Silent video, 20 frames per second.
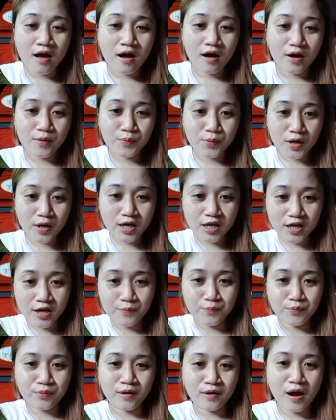um,
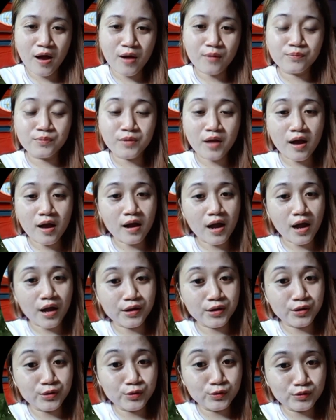Kalinga Prab ng
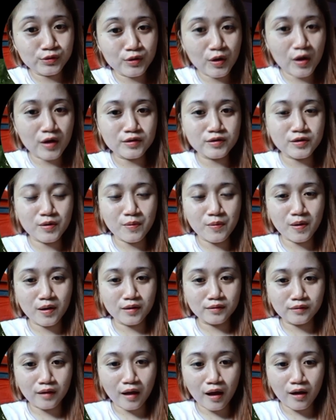ayuda sa
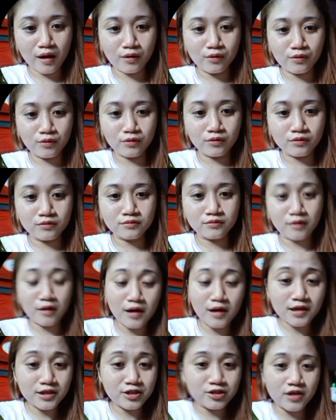mga taong
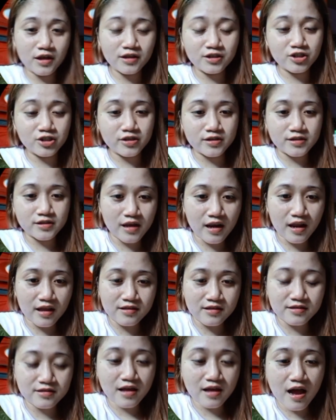nag andyan sa
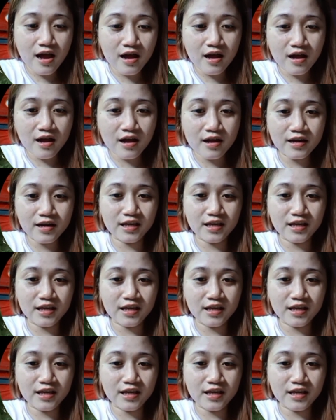lansangan,